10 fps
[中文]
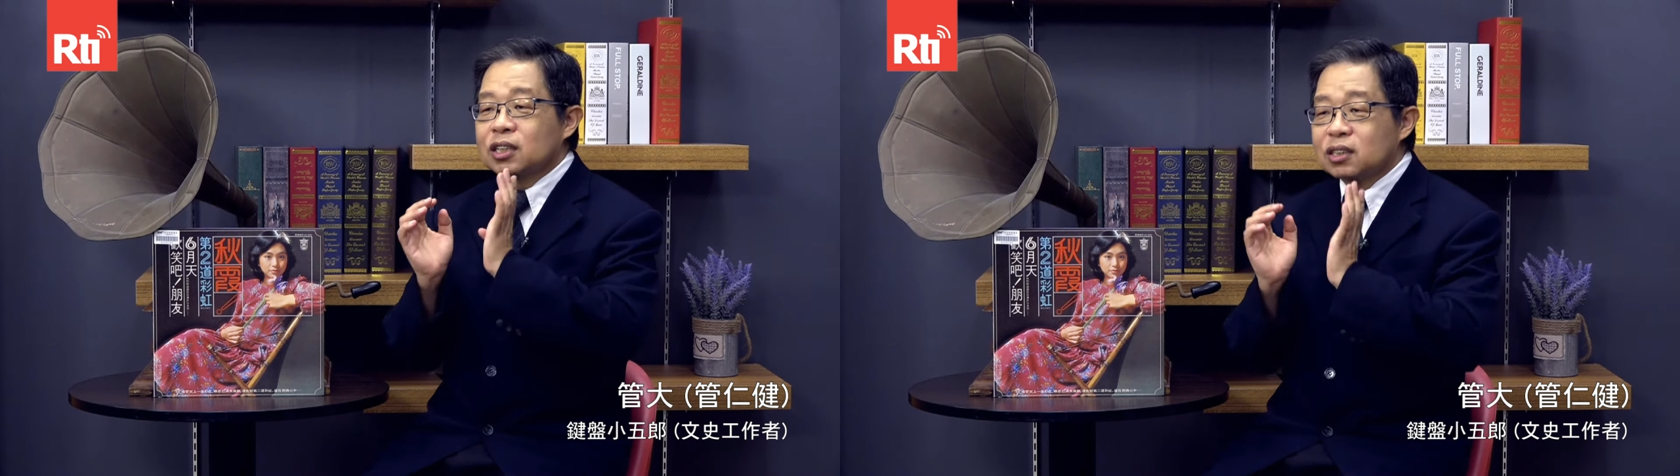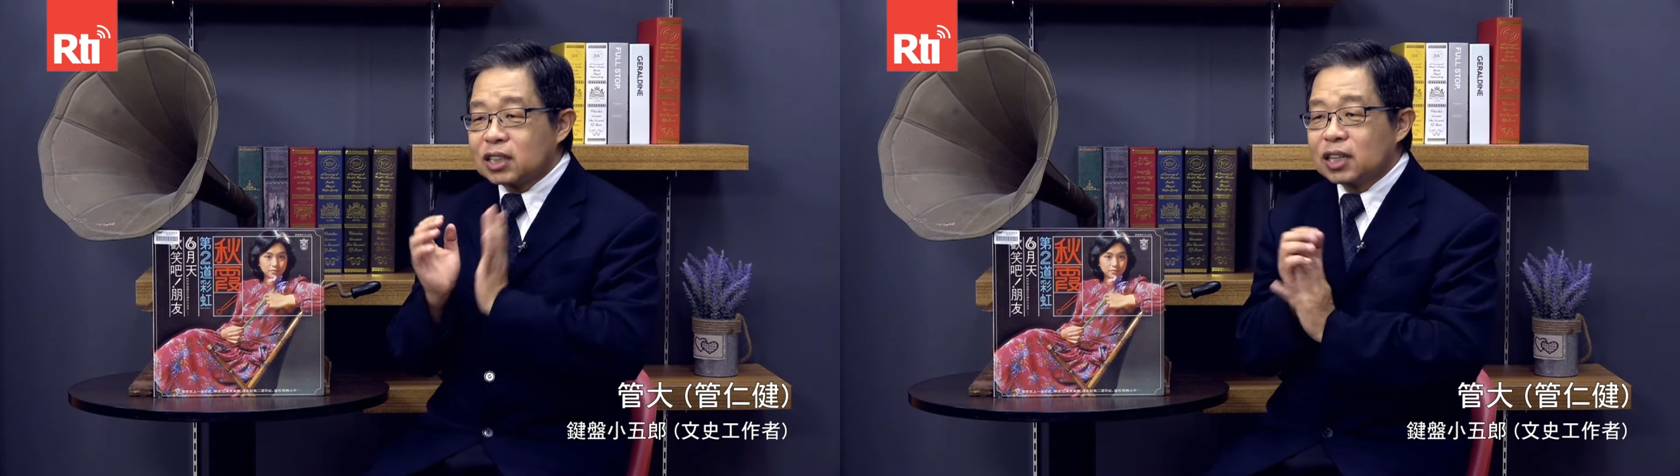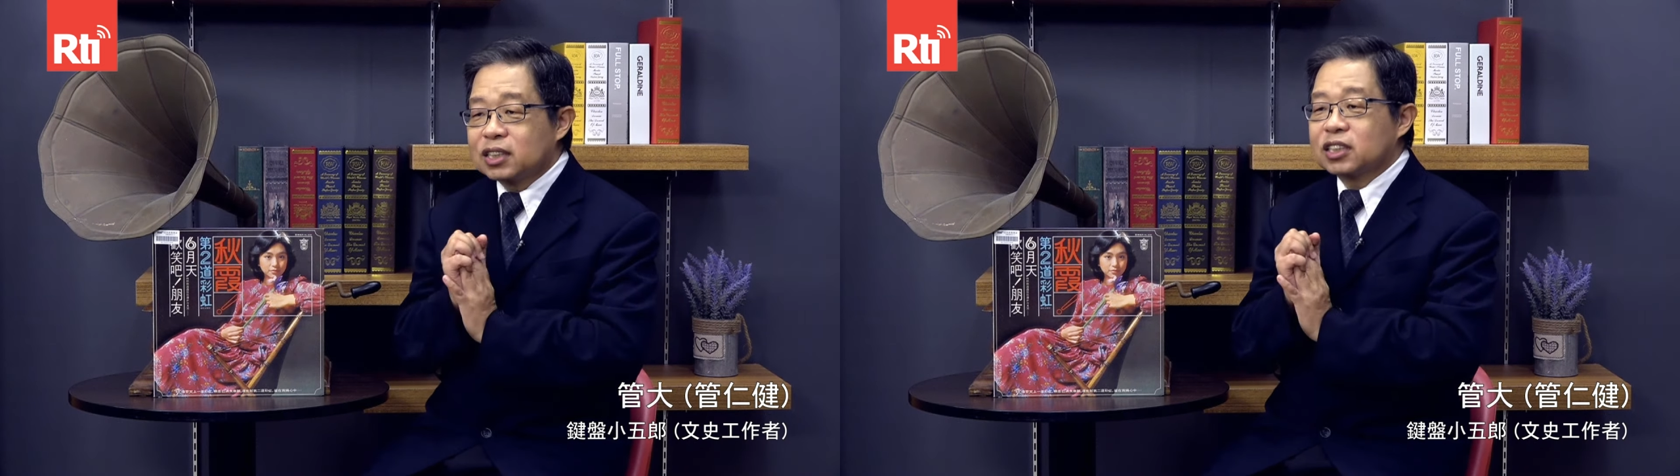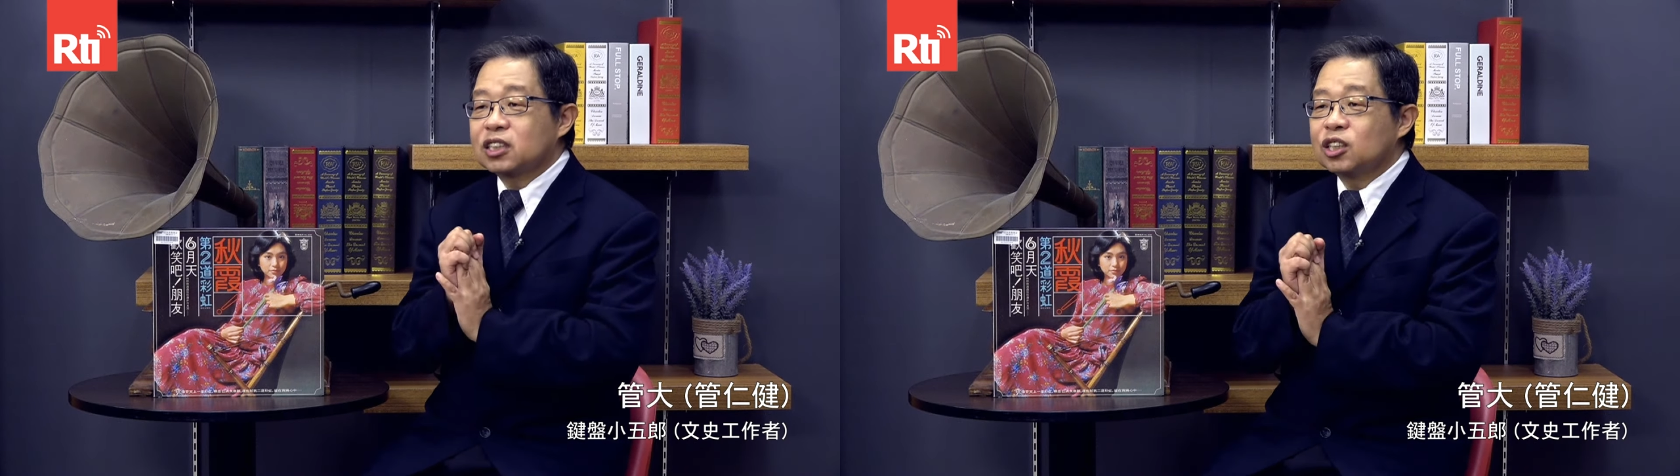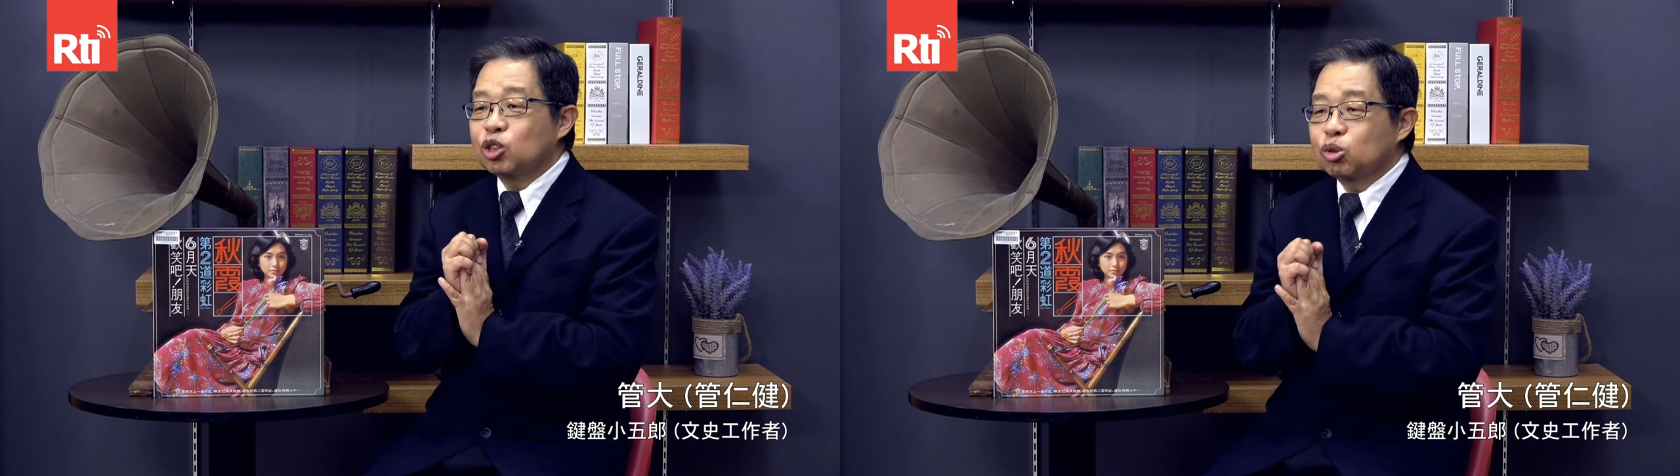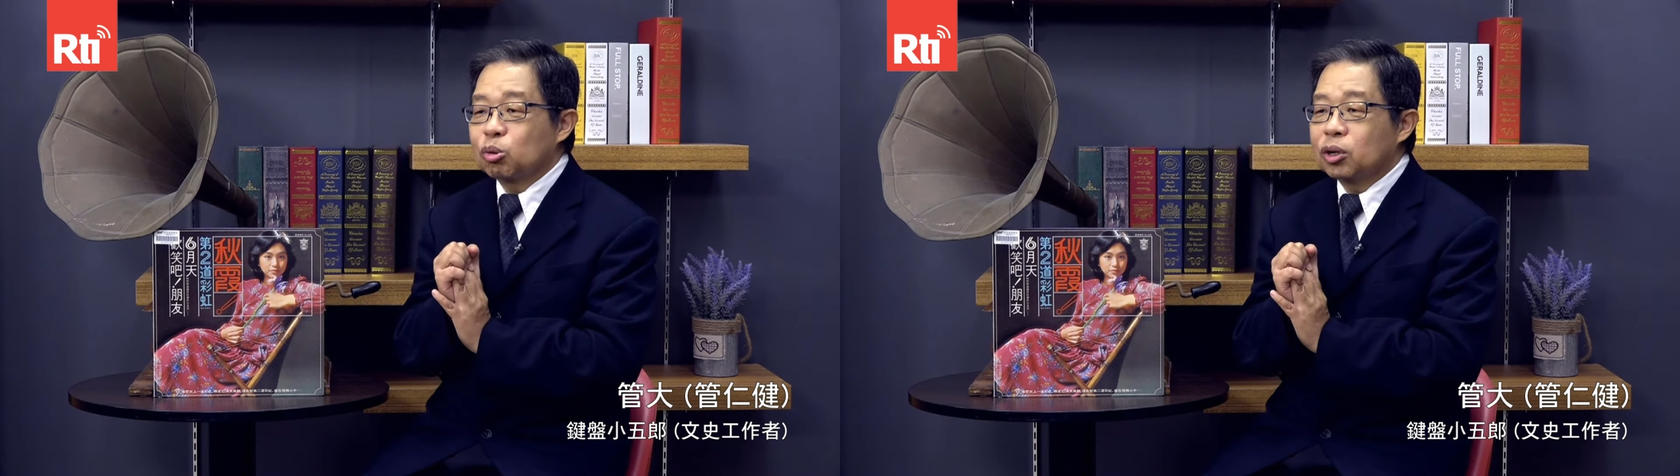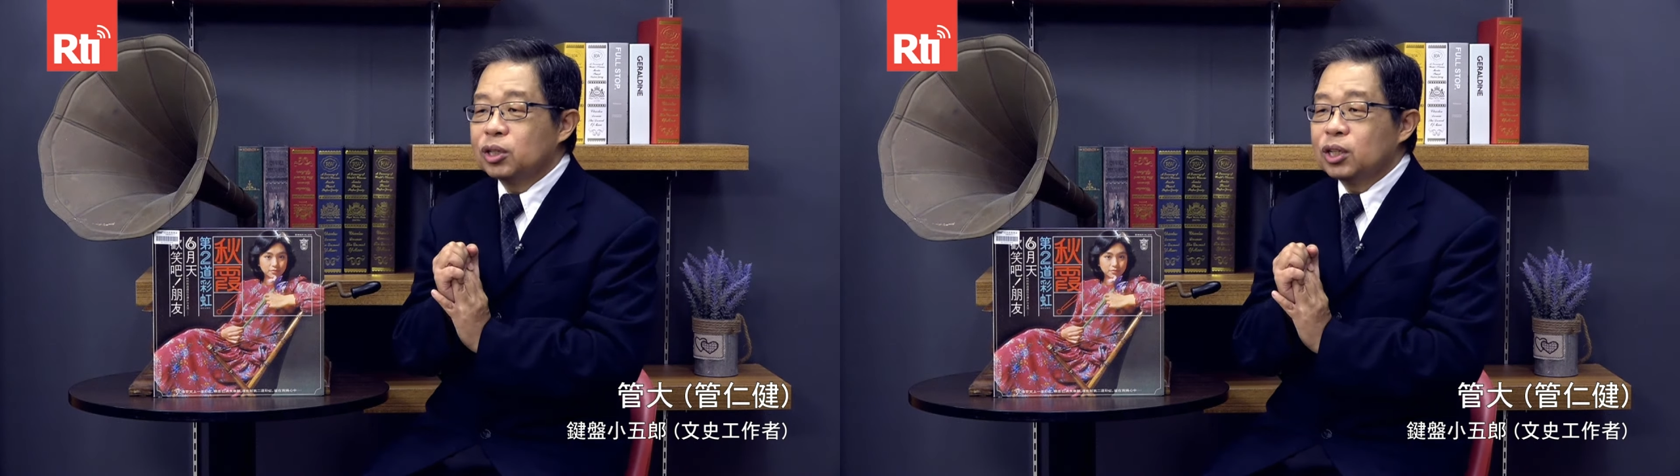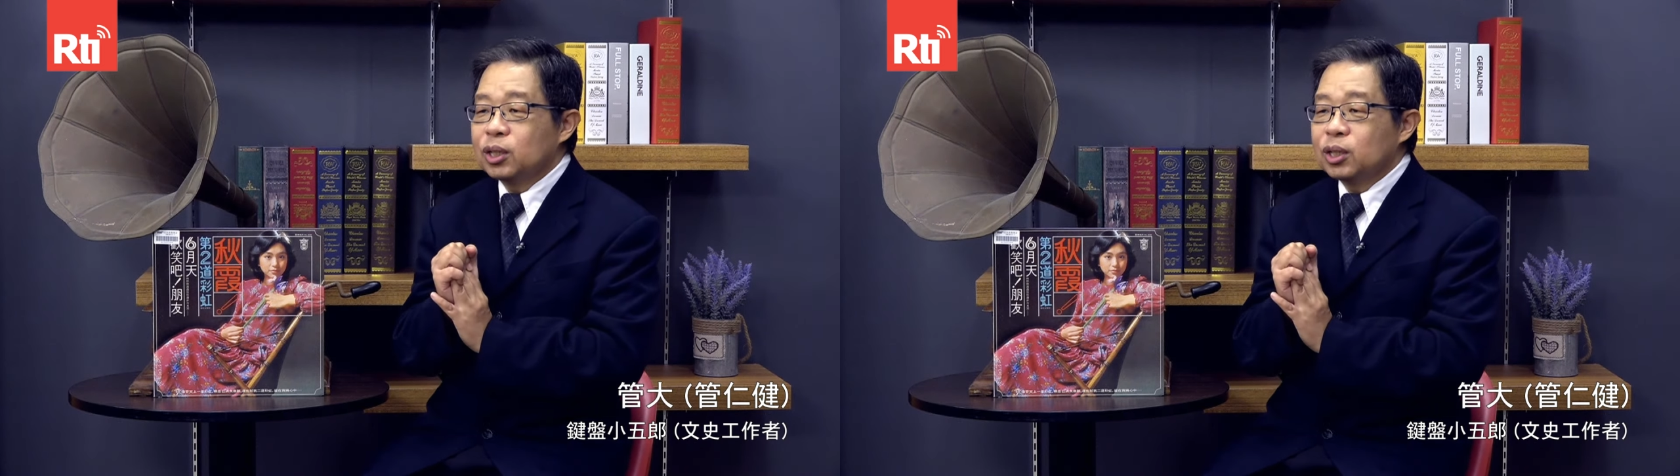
再再次合作。